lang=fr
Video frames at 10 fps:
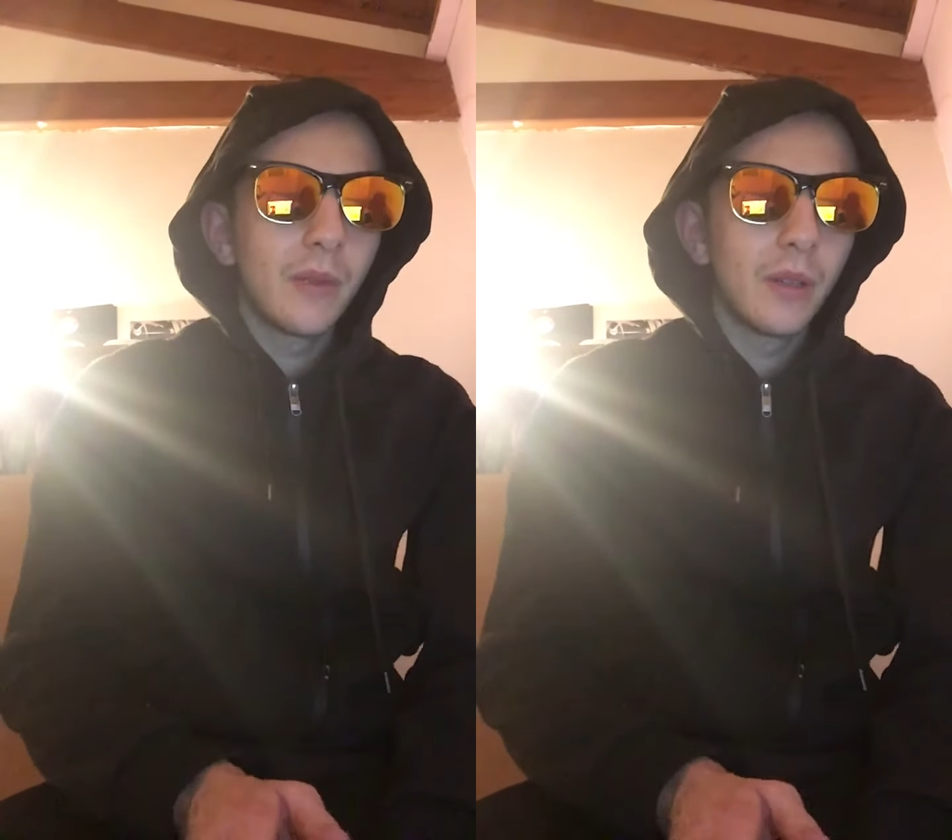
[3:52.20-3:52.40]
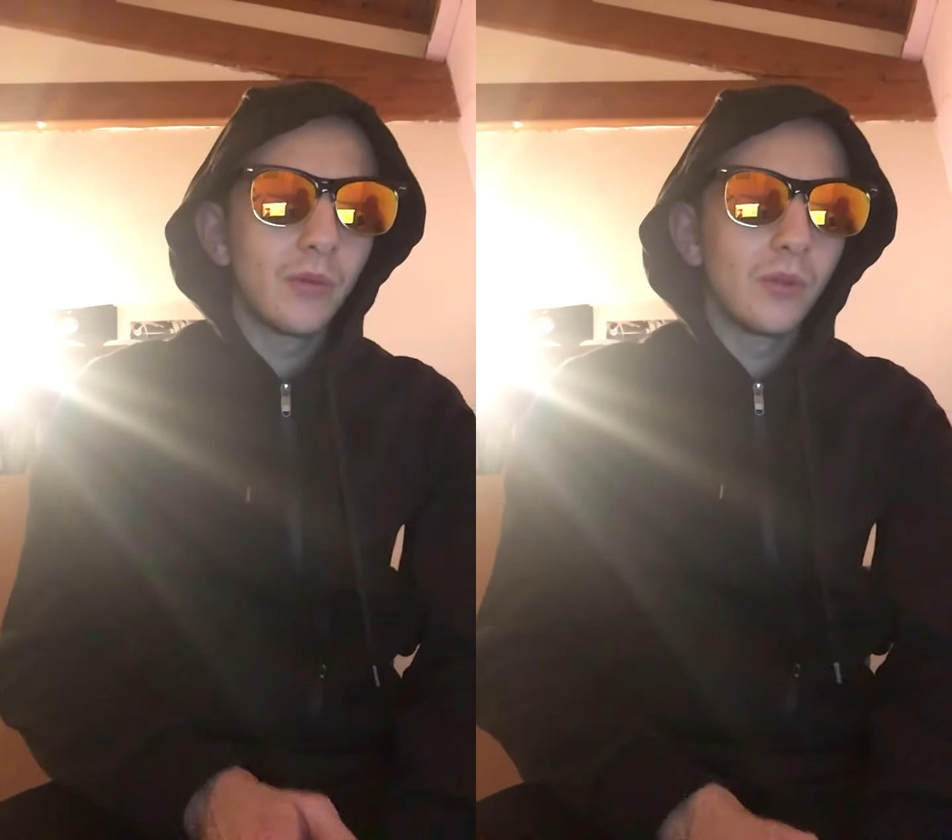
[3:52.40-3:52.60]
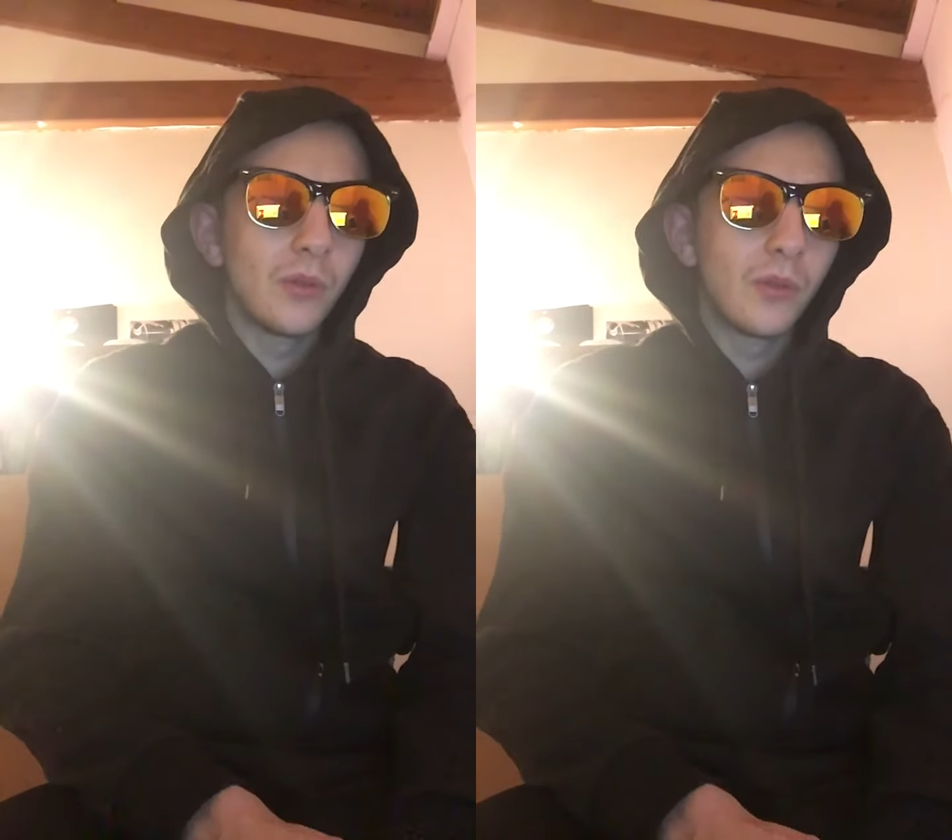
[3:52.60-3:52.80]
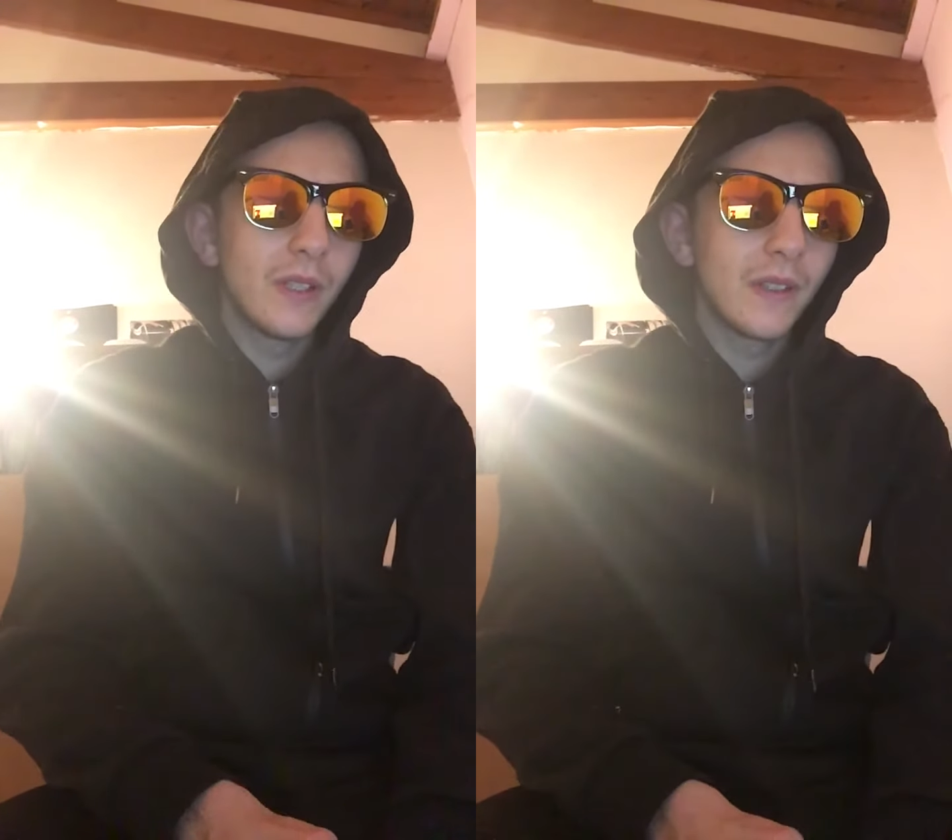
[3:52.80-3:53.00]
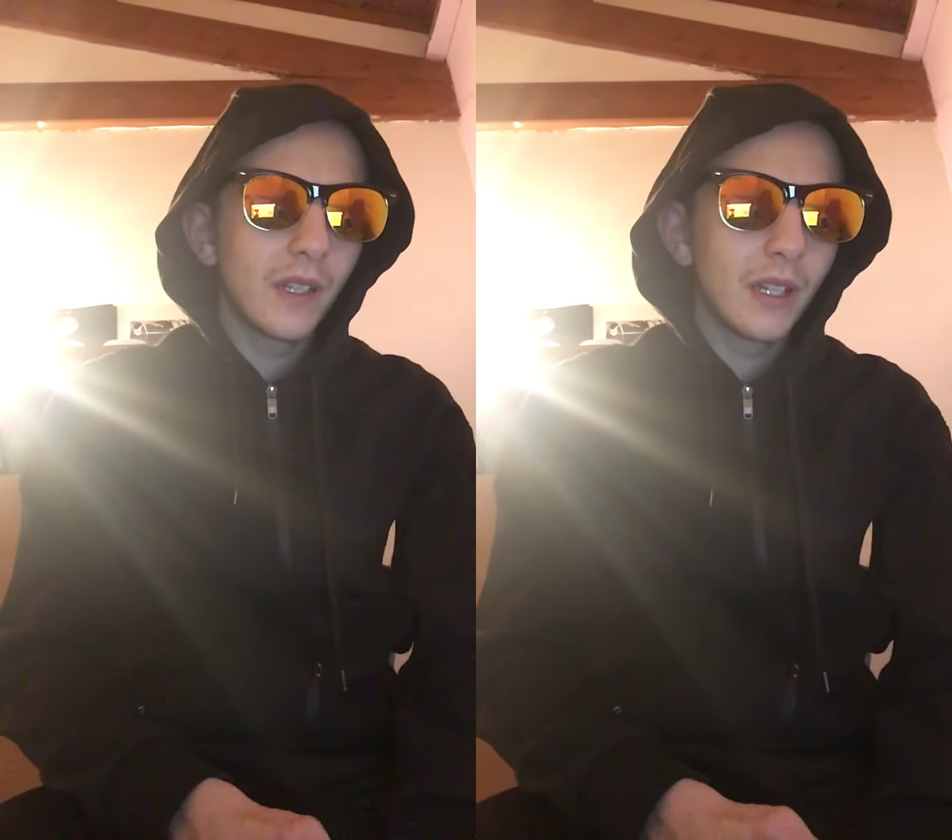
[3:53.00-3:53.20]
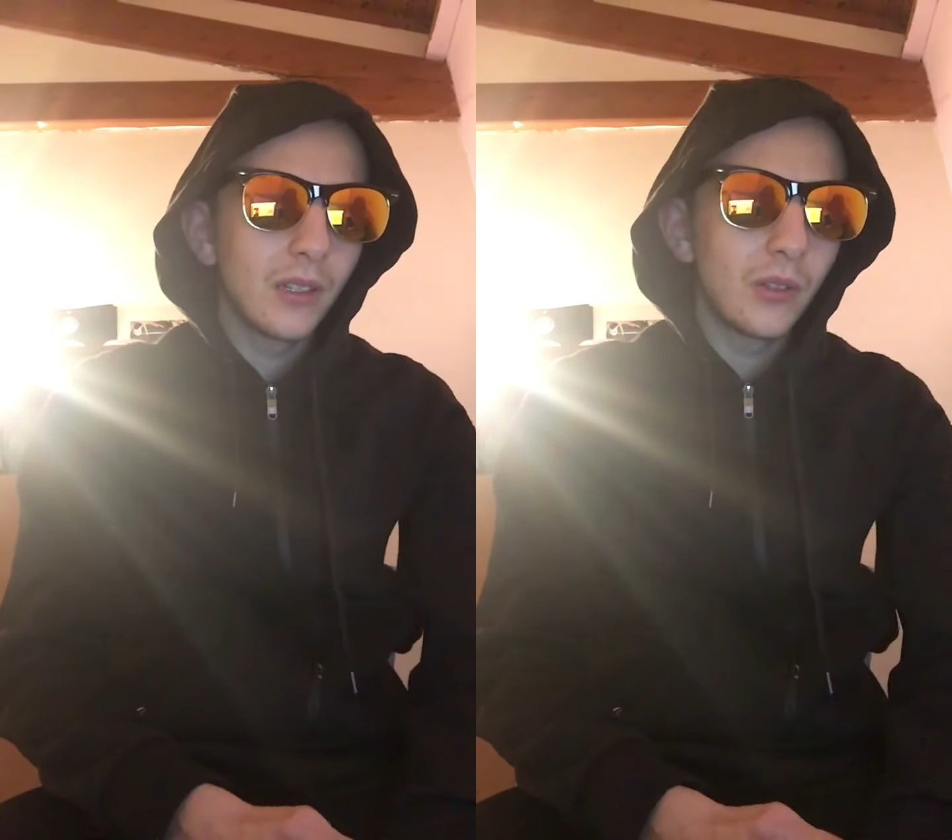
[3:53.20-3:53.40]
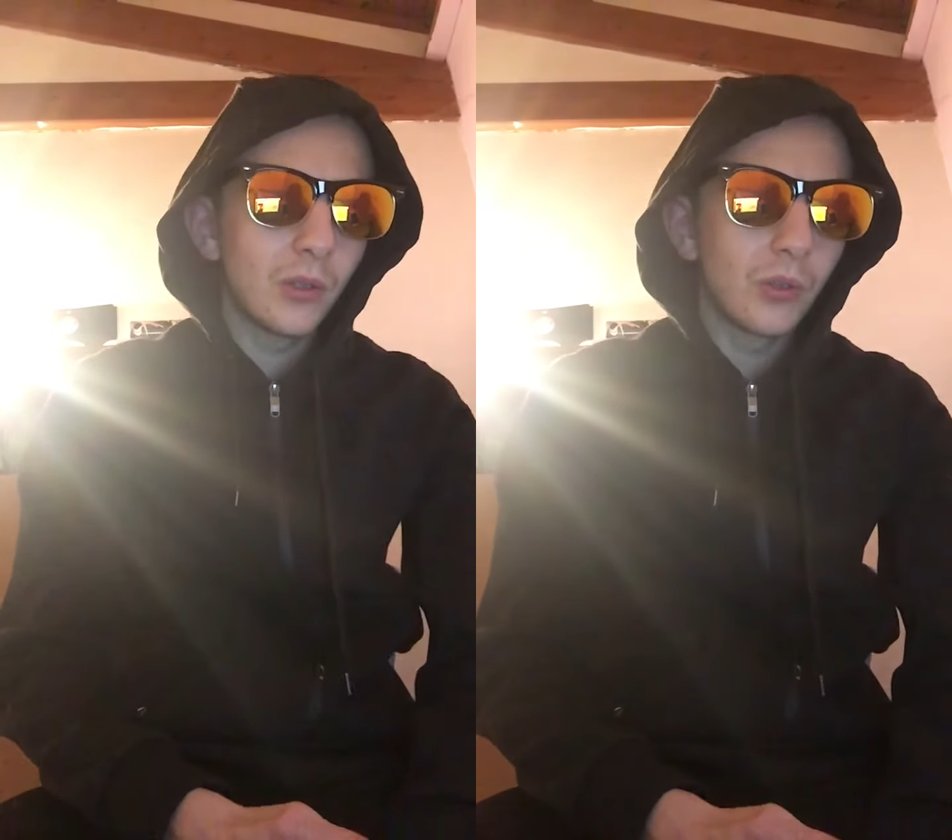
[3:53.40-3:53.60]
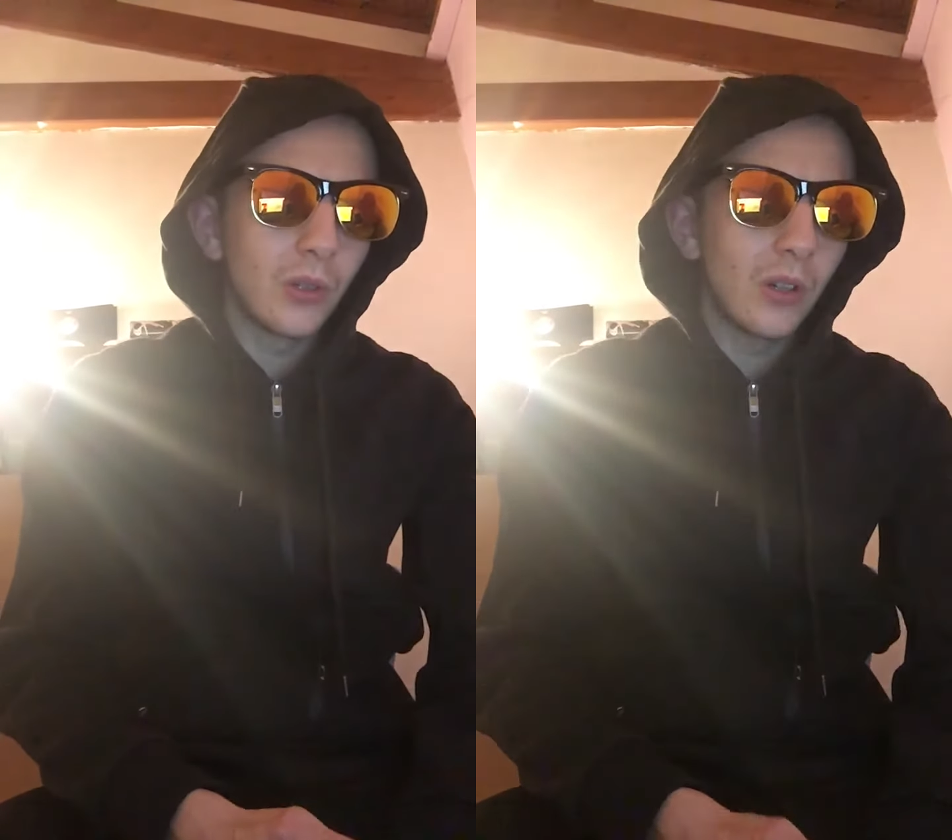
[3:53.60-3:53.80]
Même tout de suite, de
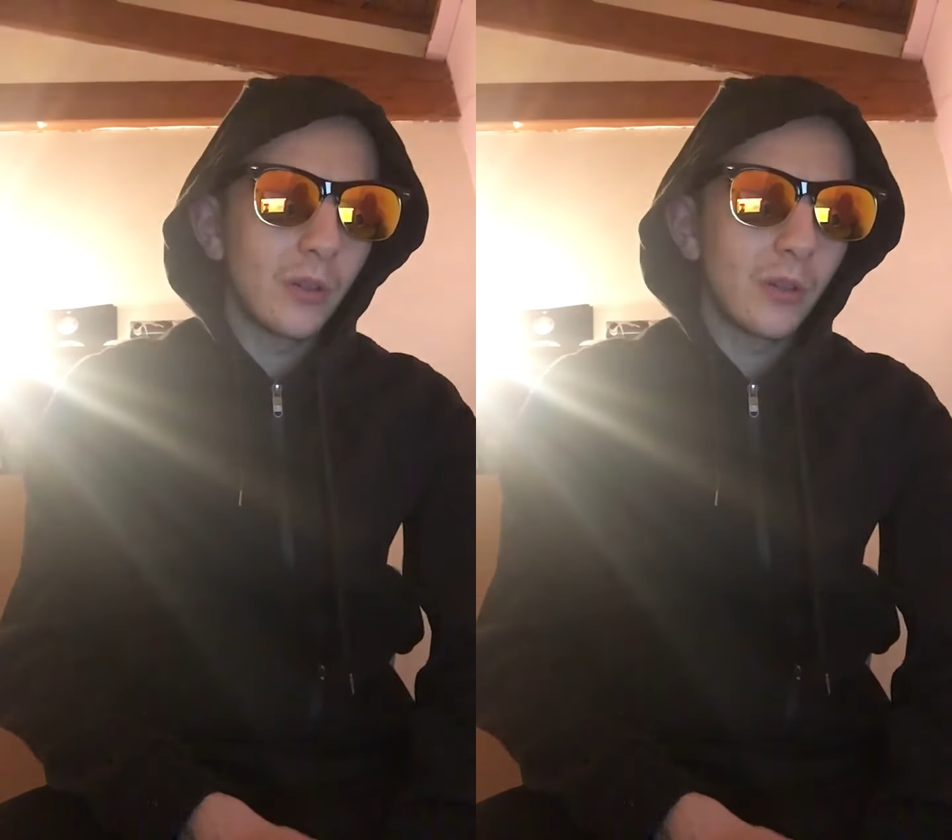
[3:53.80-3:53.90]
retour,